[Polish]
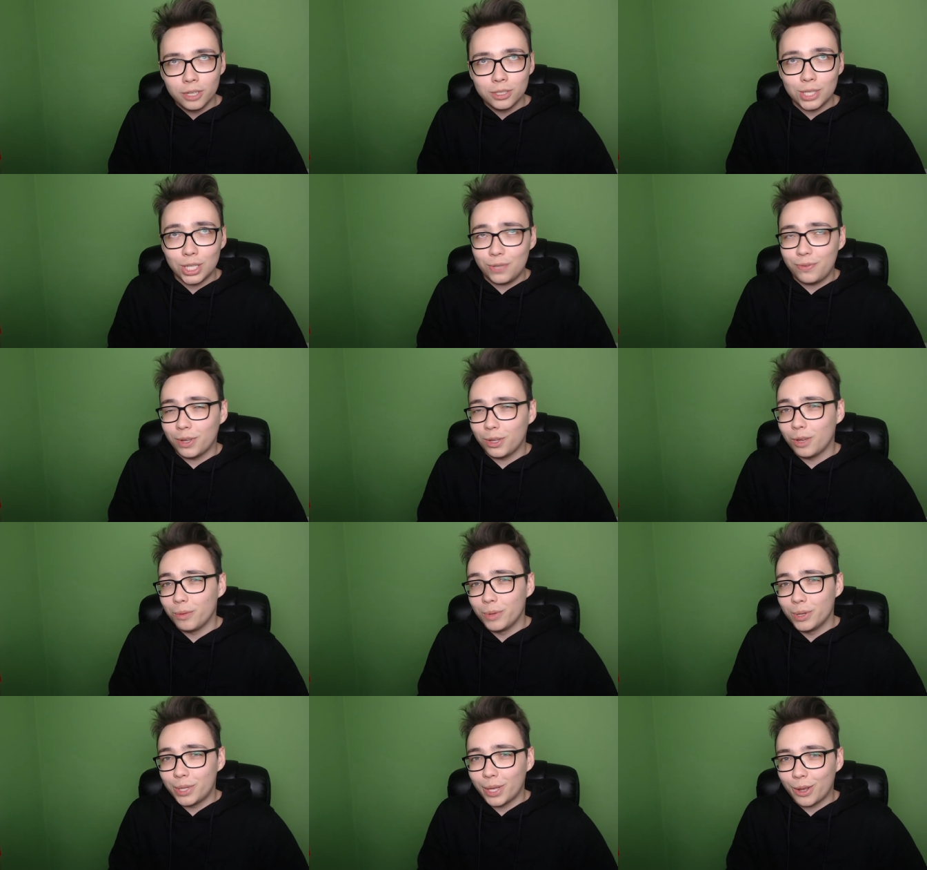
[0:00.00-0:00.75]

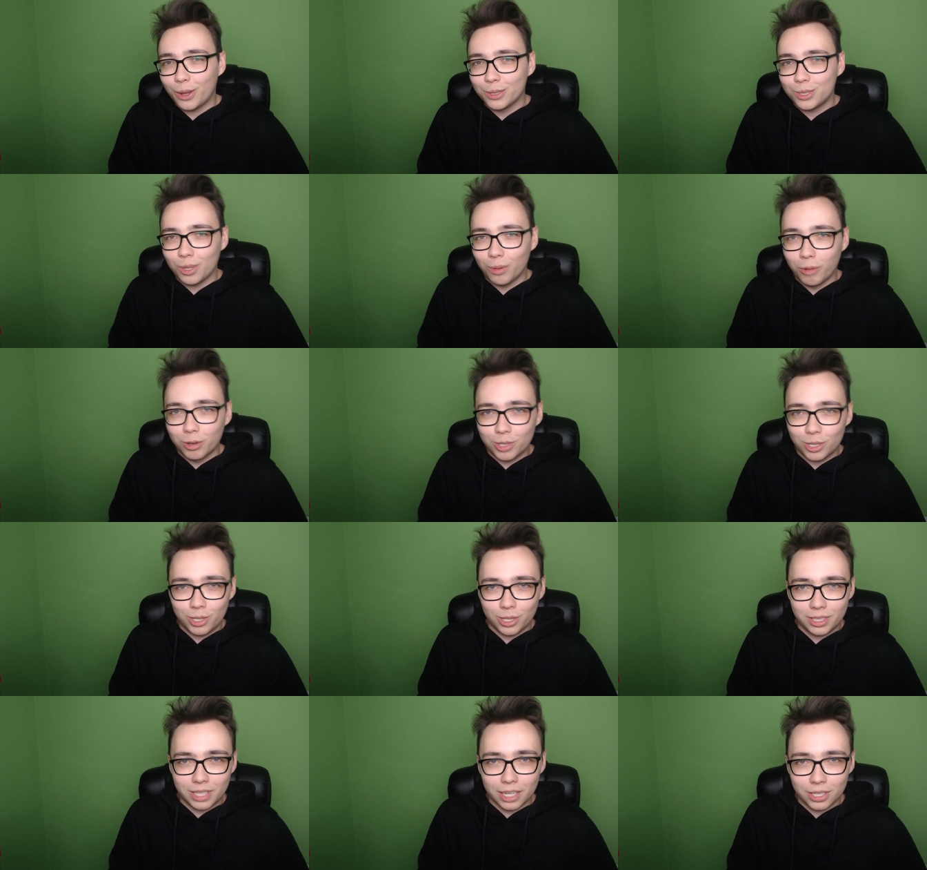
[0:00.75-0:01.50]
nieświadomy tego, co może
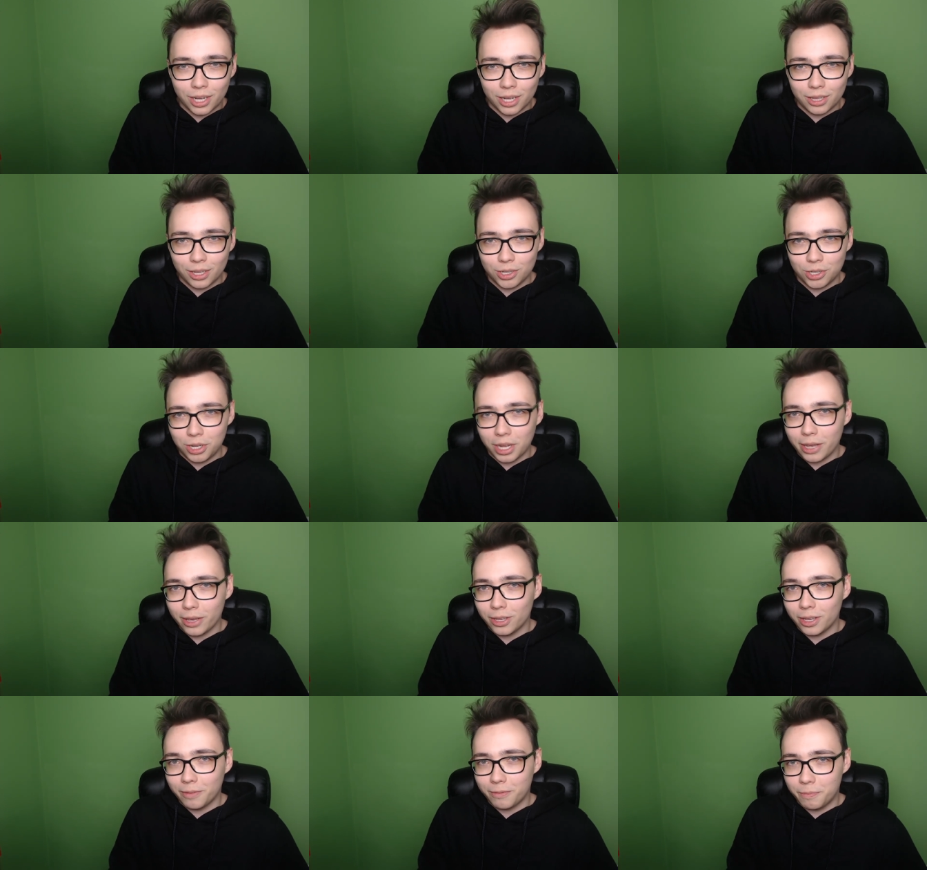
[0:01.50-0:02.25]
się stać, kiedy źle
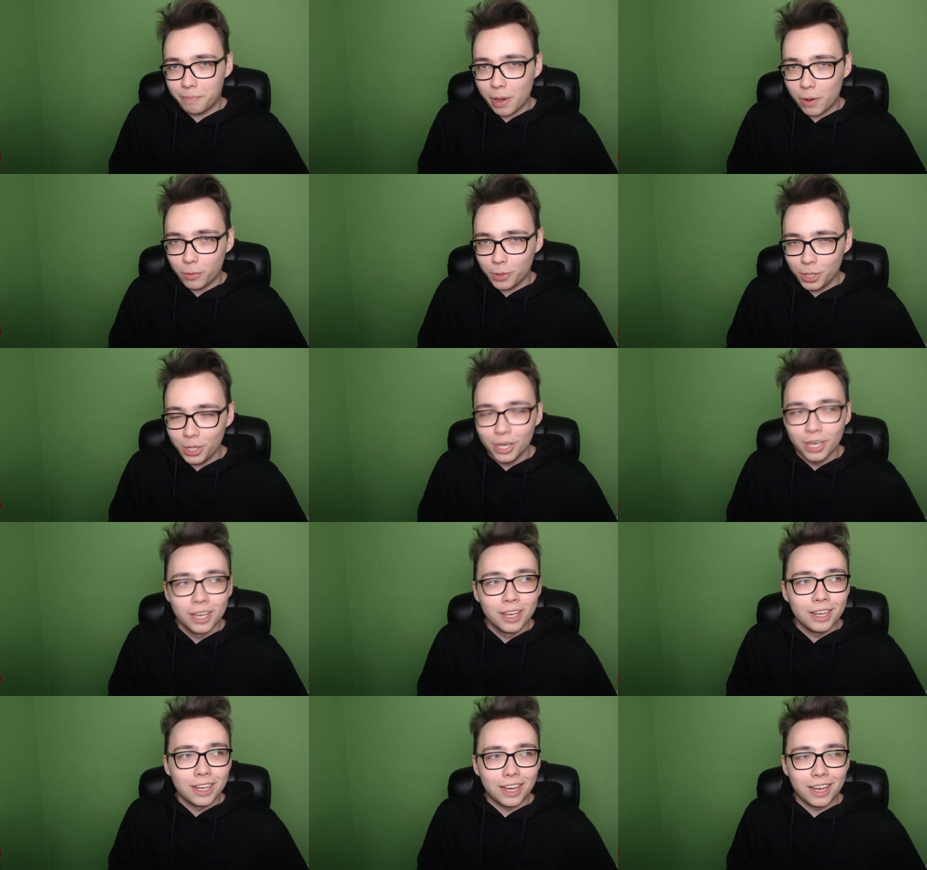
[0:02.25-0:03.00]
je wypełni,
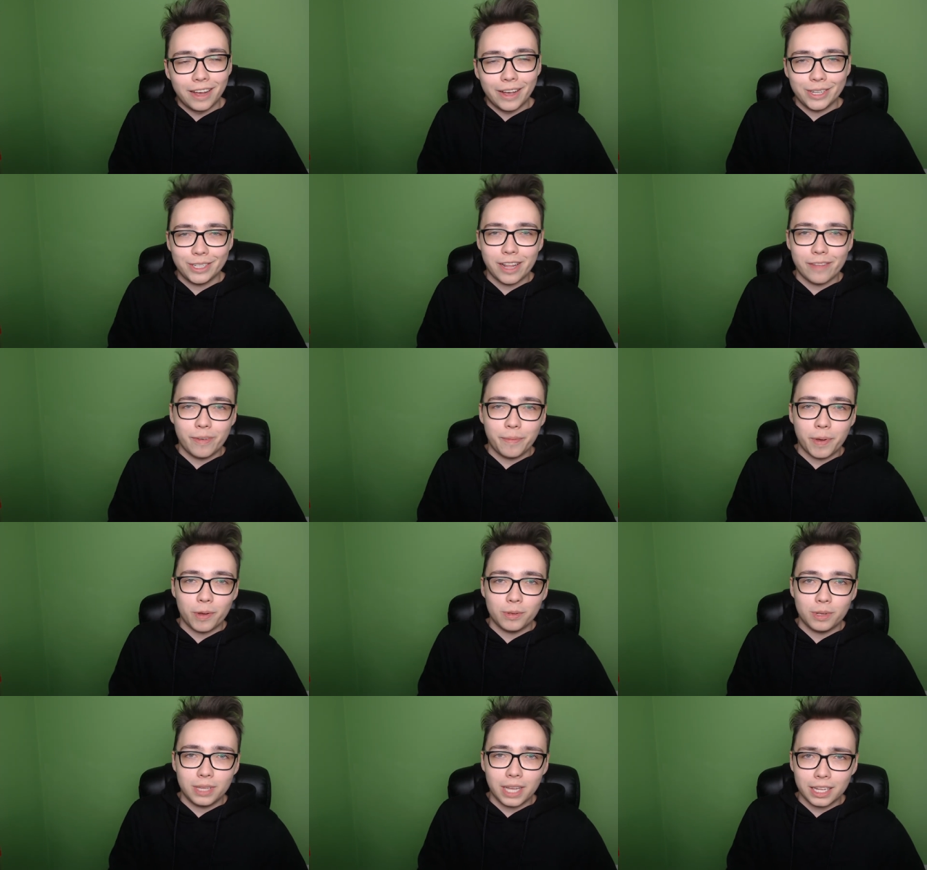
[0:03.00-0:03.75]
a, źle
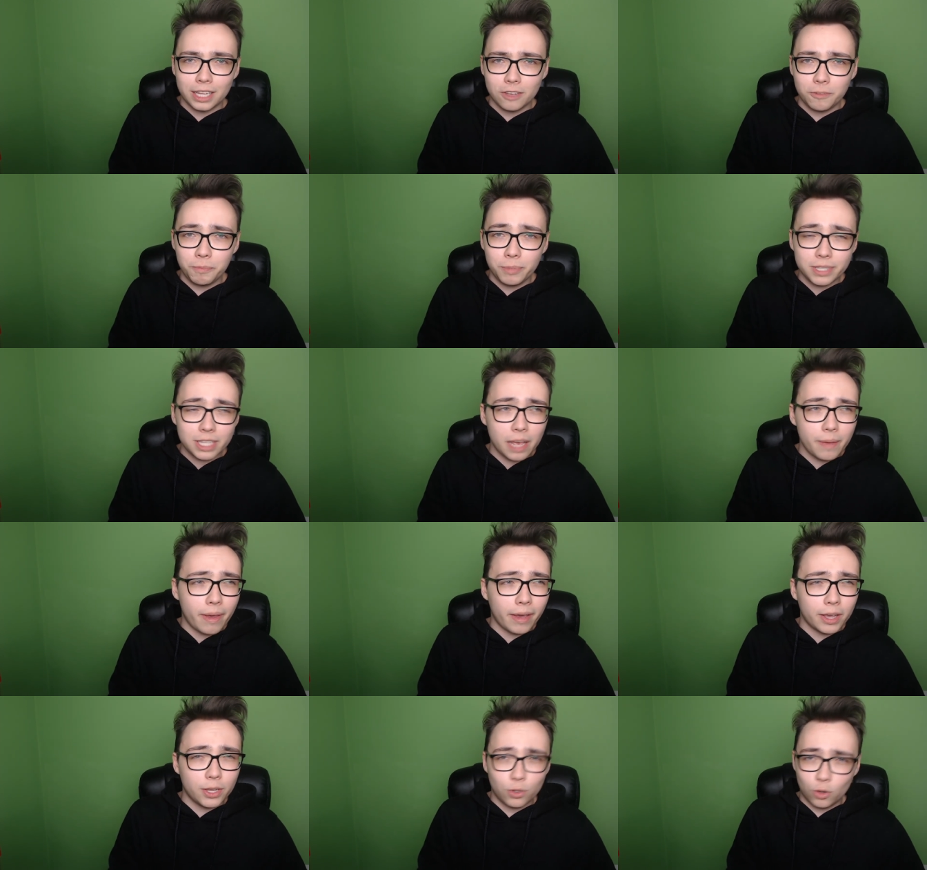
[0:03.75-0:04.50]
wypełni dane,
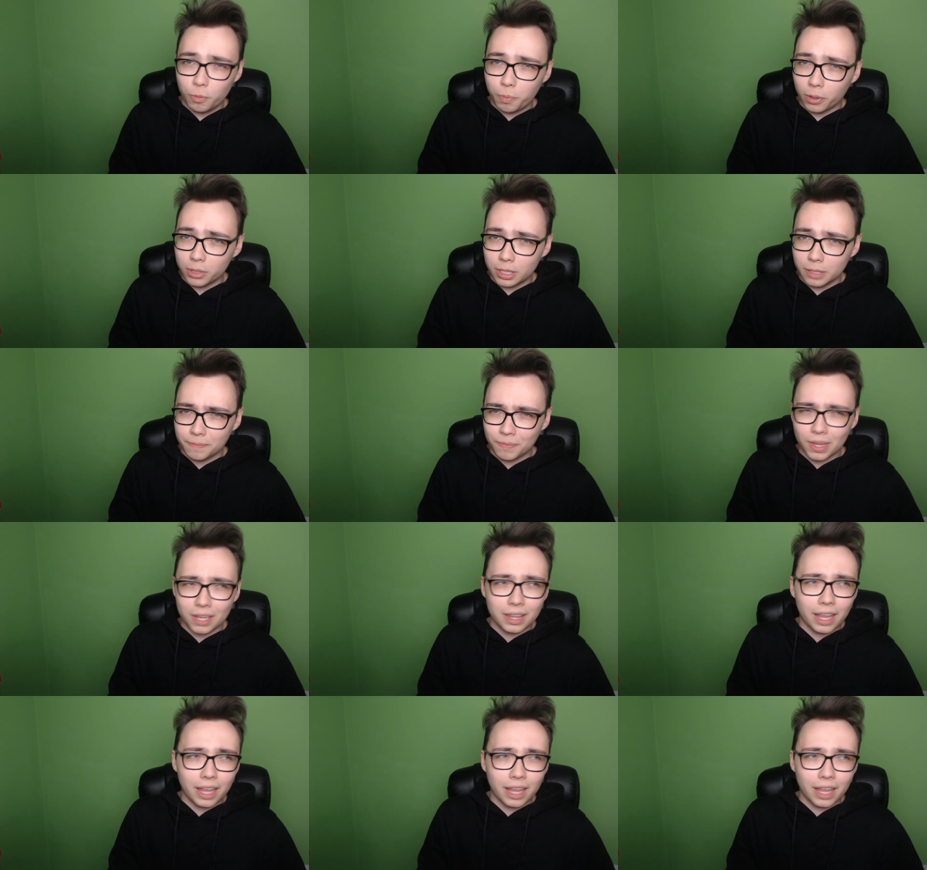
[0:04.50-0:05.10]
wpisałem jakieś głupoty.